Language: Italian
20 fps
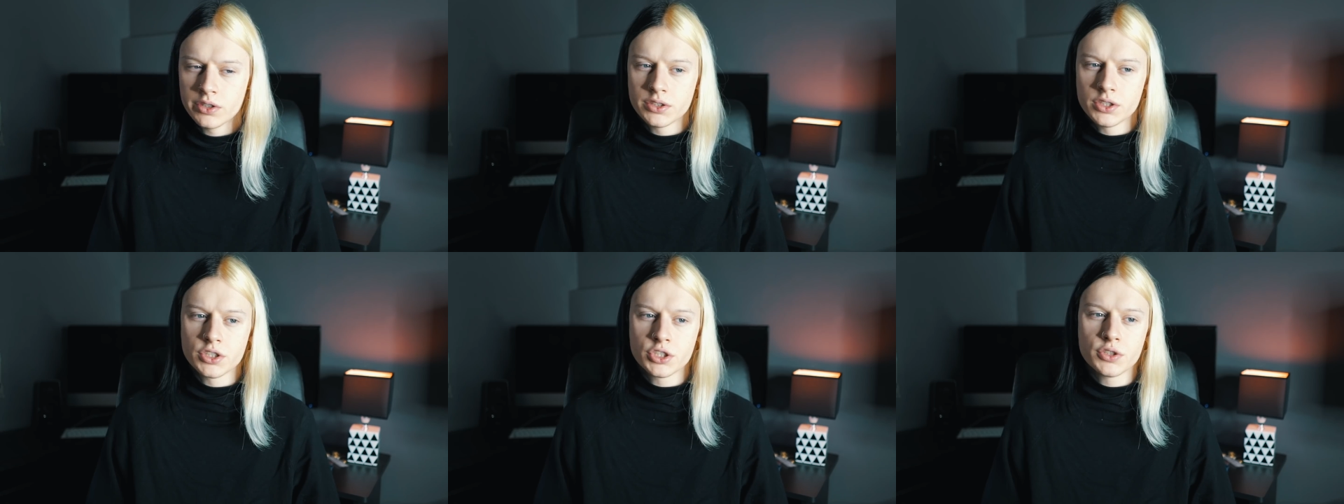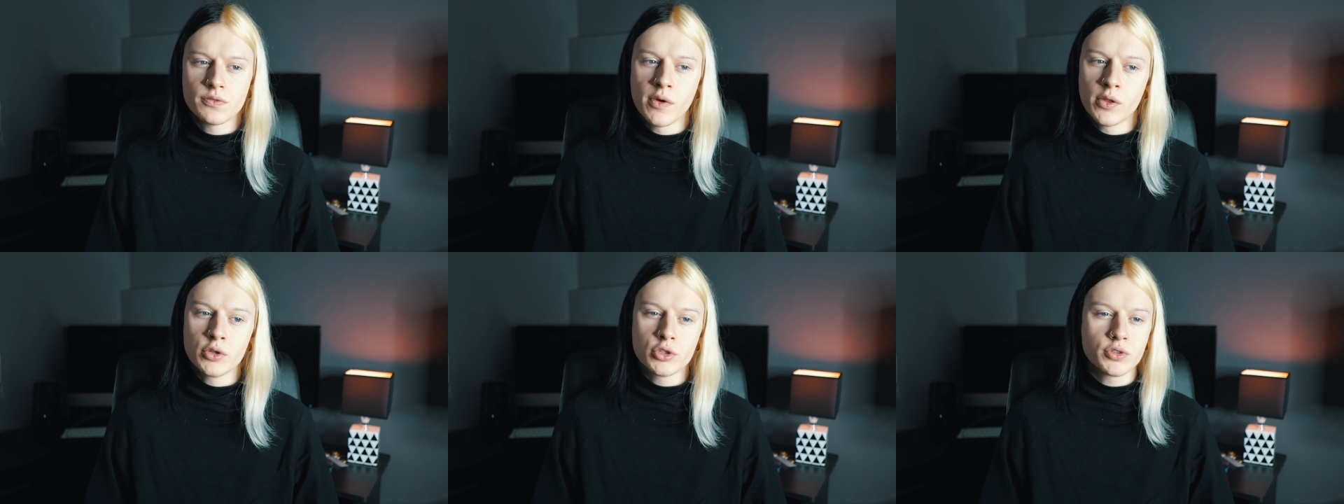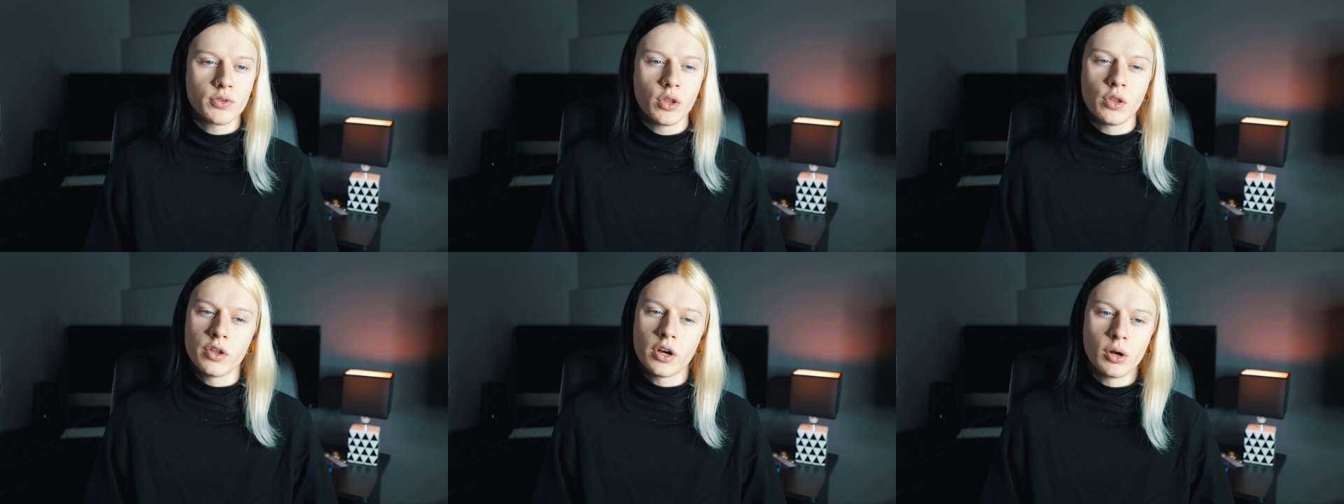e se ci vado ci
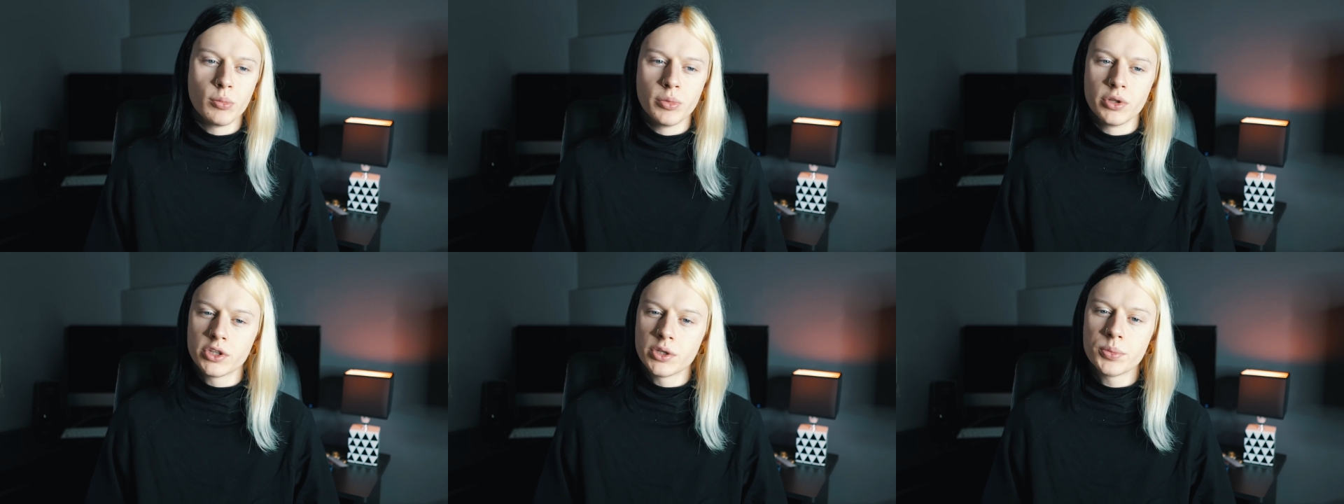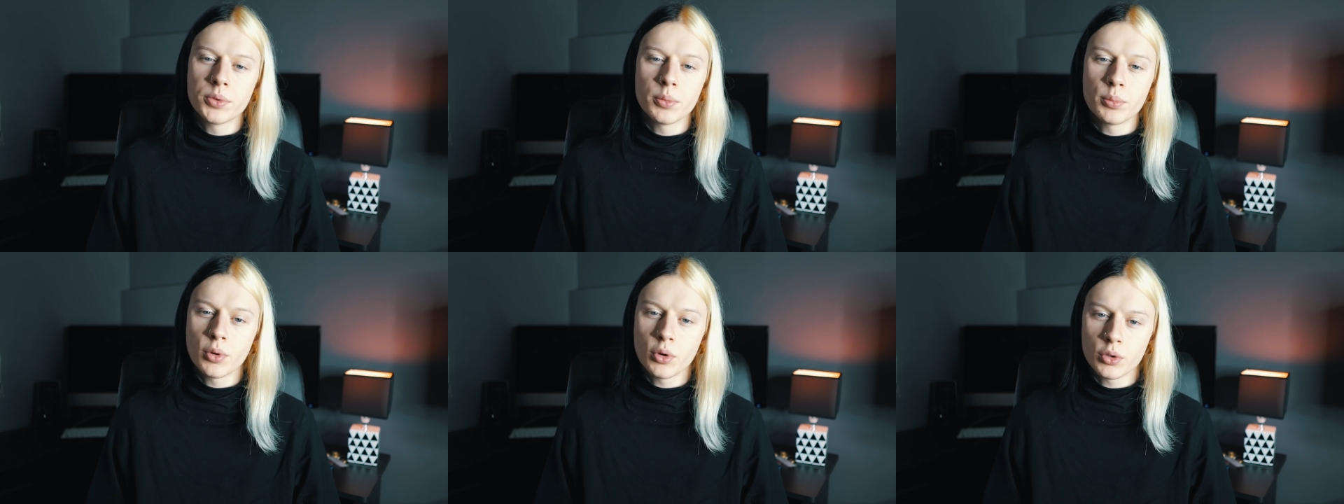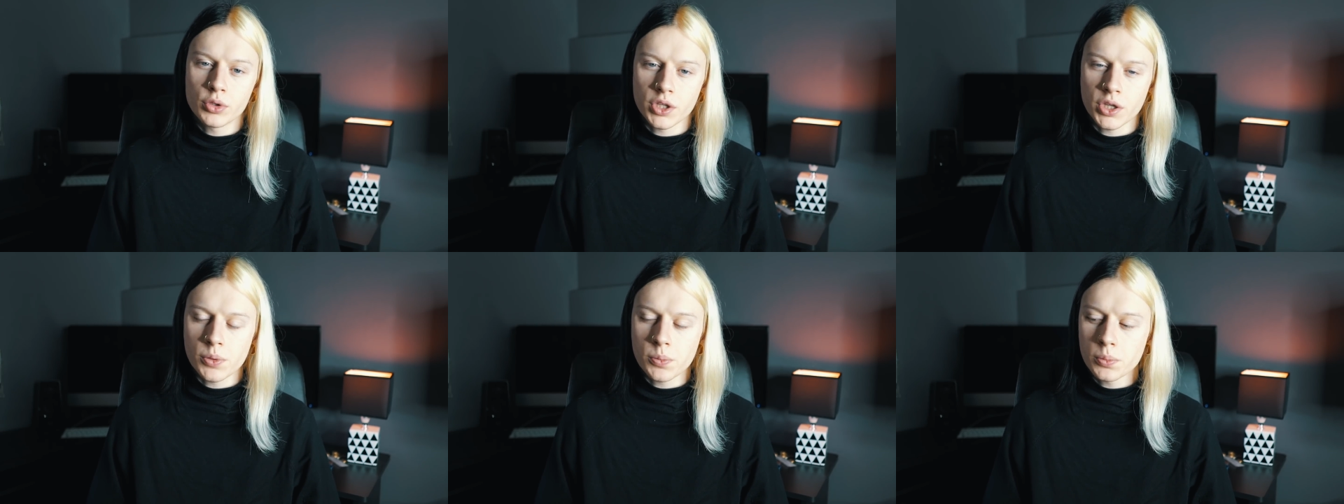vado realmente per
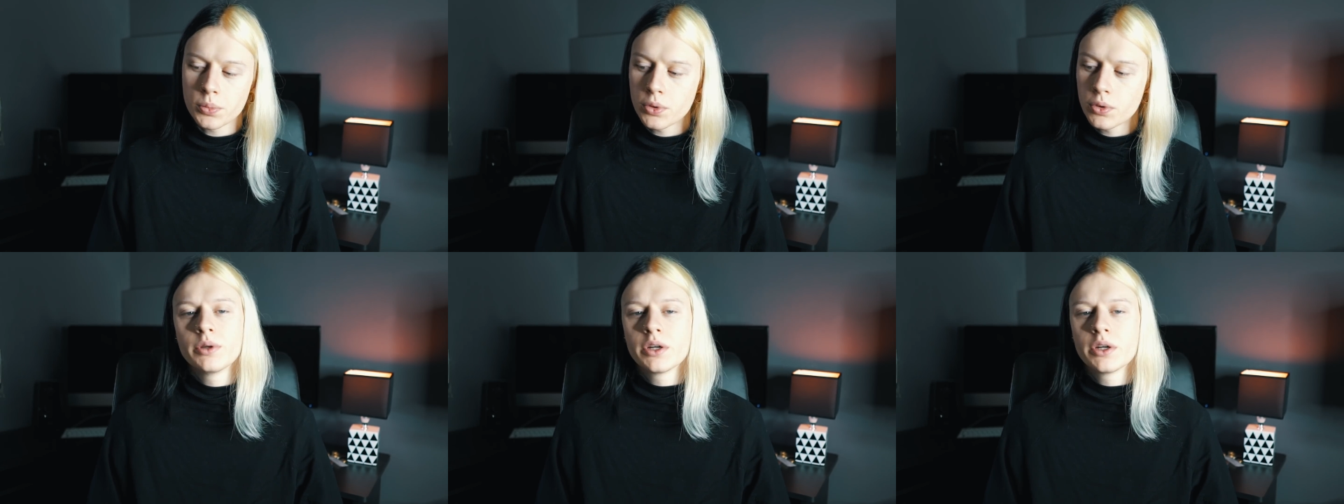poco tempo,